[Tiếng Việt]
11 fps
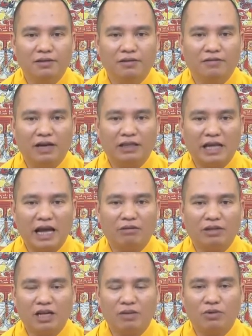và tạo
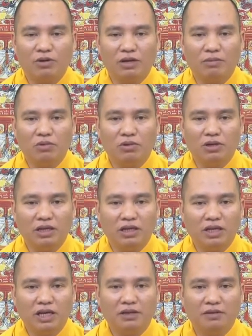thành một cái mối
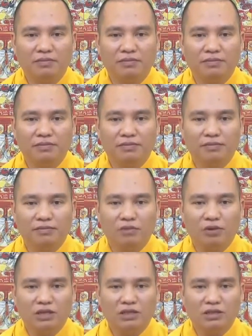liên kết
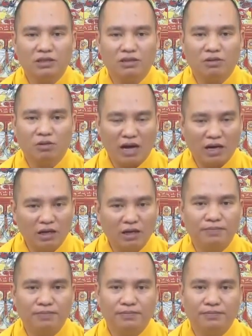một cái sự hòa hợp